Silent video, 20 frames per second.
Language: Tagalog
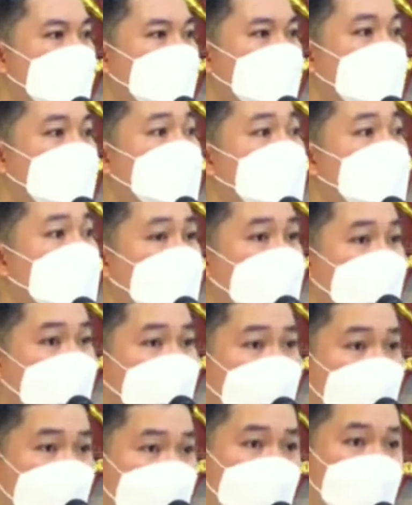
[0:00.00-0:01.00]
Kaya
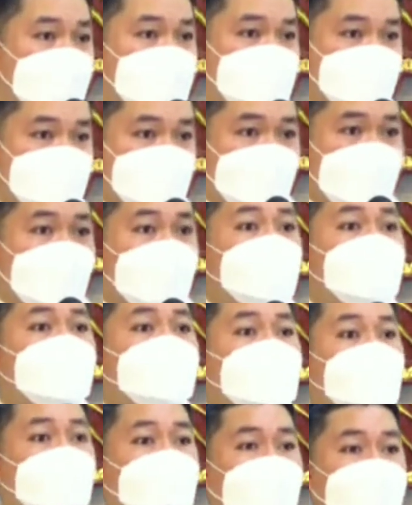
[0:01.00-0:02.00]
nga, kung
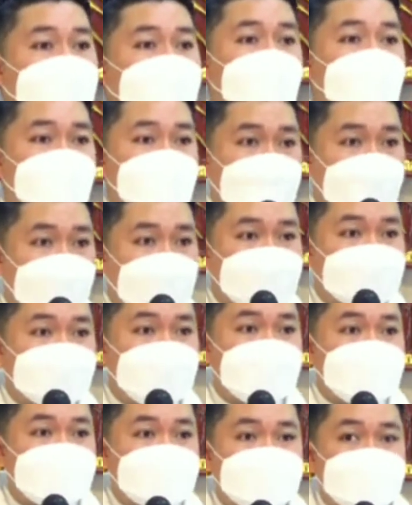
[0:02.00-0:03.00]
ayaw
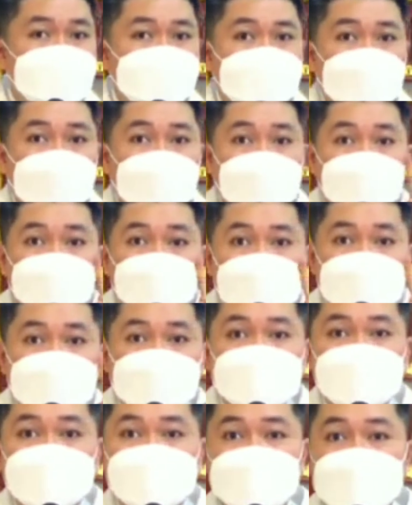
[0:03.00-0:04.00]
natin sa mga
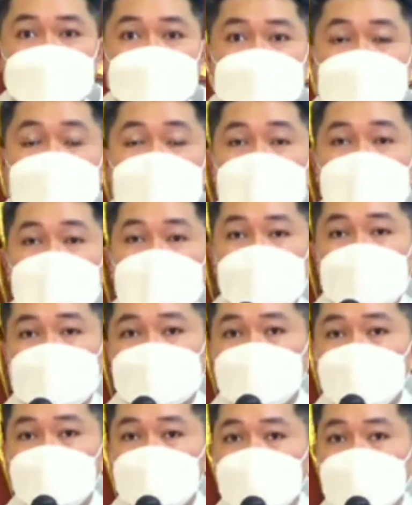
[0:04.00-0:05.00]
peste at
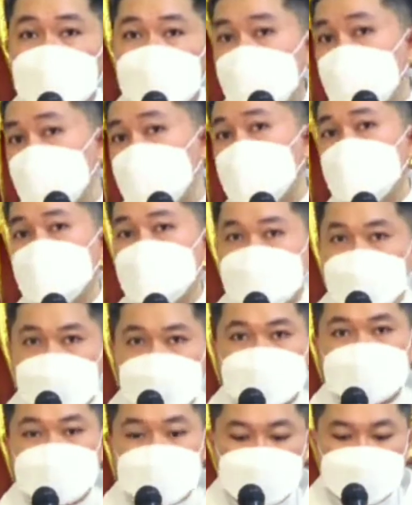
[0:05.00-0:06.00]
kung ayaw
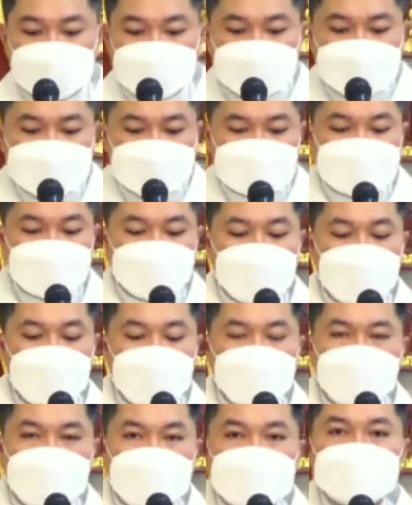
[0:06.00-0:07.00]
natin sa mga
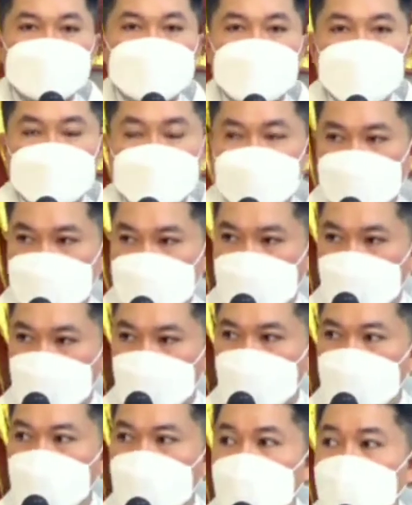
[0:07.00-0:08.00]

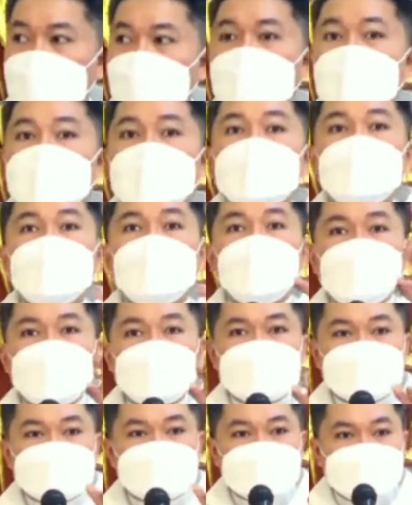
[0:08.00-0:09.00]
magnanakaw,
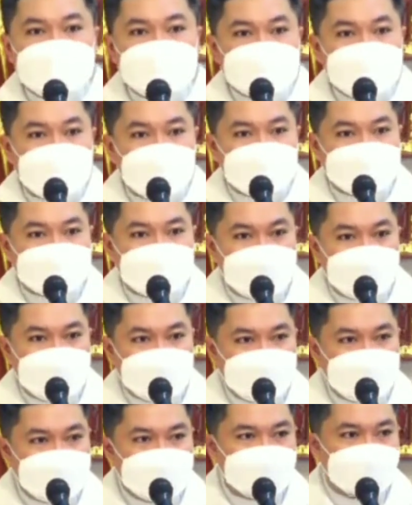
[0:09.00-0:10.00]
alisin
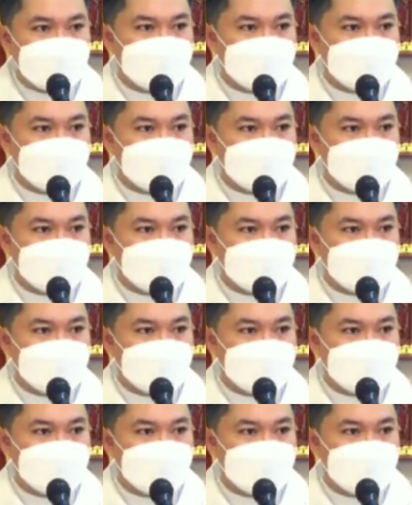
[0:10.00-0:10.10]
natin